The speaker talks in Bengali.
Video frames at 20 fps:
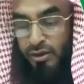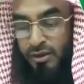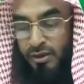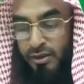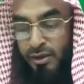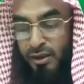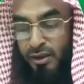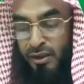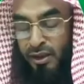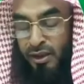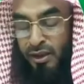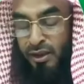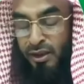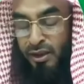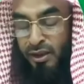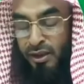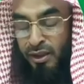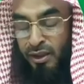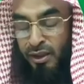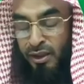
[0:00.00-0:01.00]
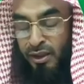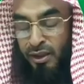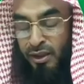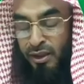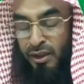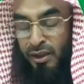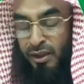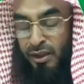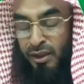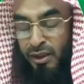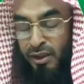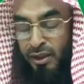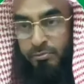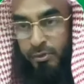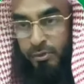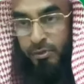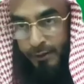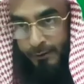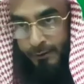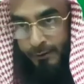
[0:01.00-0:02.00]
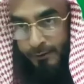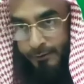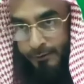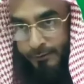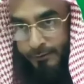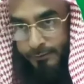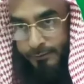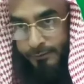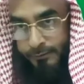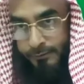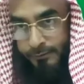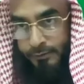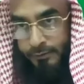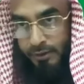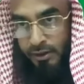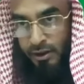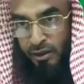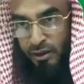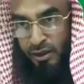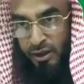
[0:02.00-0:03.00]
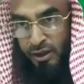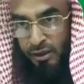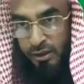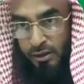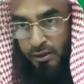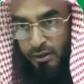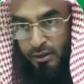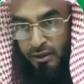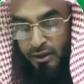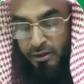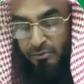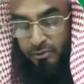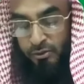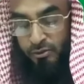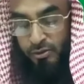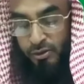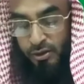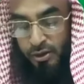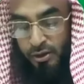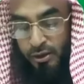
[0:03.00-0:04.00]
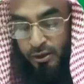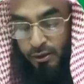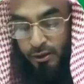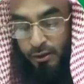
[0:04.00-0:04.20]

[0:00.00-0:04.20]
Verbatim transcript: যেটা নাই করার নামই বেদাত যেটা নেই সেটার নামই হচ্ছে